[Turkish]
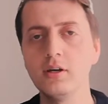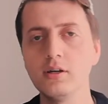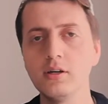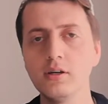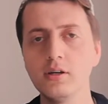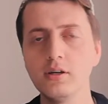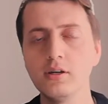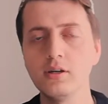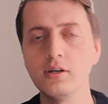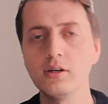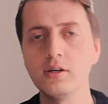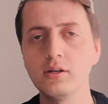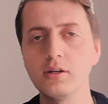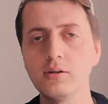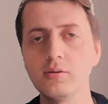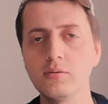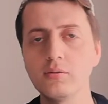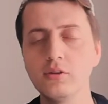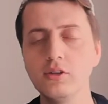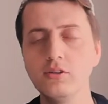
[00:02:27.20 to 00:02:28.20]
e,
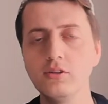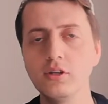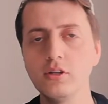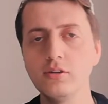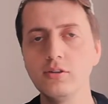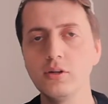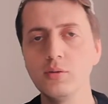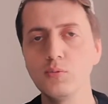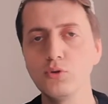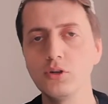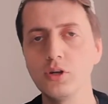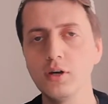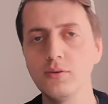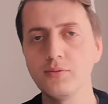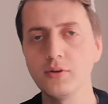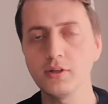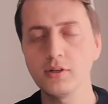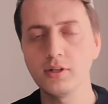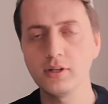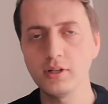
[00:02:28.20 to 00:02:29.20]
nice nice
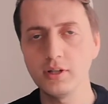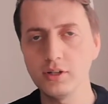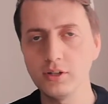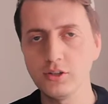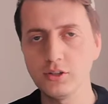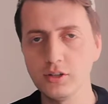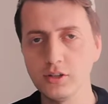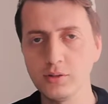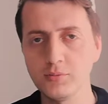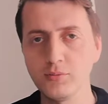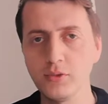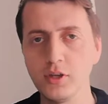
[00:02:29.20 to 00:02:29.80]
mükafatlara erişir.